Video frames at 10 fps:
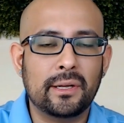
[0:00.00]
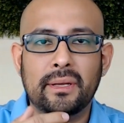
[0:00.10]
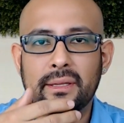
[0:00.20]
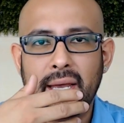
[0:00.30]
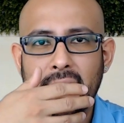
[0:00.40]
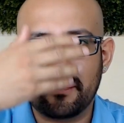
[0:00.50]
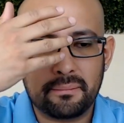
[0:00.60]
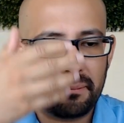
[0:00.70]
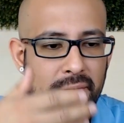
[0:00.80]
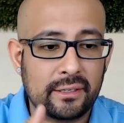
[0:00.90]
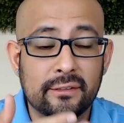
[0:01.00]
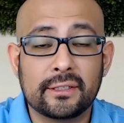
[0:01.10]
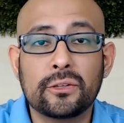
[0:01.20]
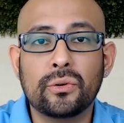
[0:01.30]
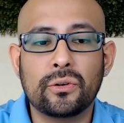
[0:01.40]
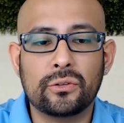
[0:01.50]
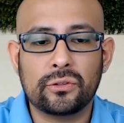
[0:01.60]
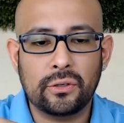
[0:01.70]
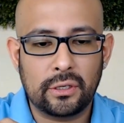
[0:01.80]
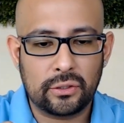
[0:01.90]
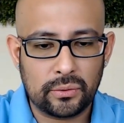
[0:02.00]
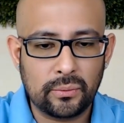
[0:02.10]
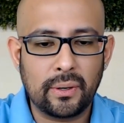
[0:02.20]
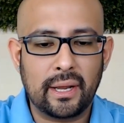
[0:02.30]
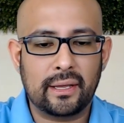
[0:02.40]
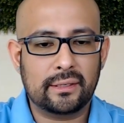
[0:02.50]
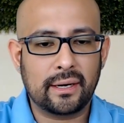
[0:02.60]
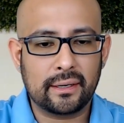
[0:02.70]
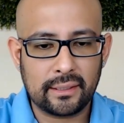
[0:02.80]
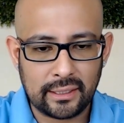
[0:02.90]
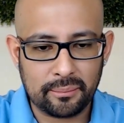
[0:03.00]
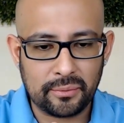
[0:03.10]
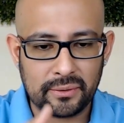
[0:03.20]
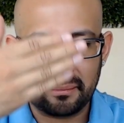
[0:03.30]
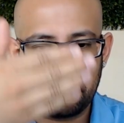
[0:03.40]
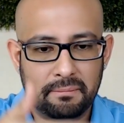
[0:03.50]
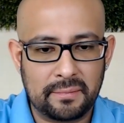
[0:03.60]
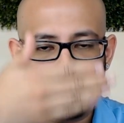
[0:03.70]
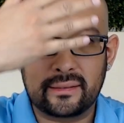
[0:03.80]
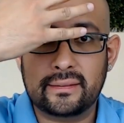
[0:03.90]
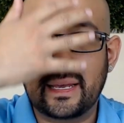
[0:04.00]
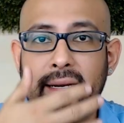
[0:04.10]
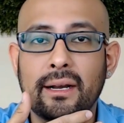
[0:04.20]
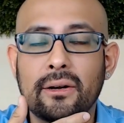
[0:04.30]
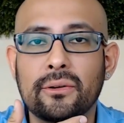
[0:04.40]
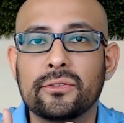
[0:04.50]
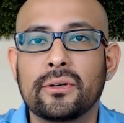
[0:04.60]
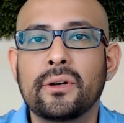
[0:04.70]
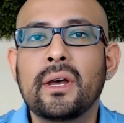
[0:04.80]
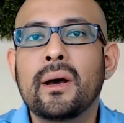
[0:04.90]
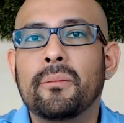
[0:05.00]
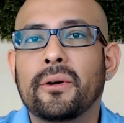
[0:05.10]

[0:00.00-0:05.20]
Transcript: simplemente al registrar tu rostro y tú al acercarte al equipo y que te escanee el rostro,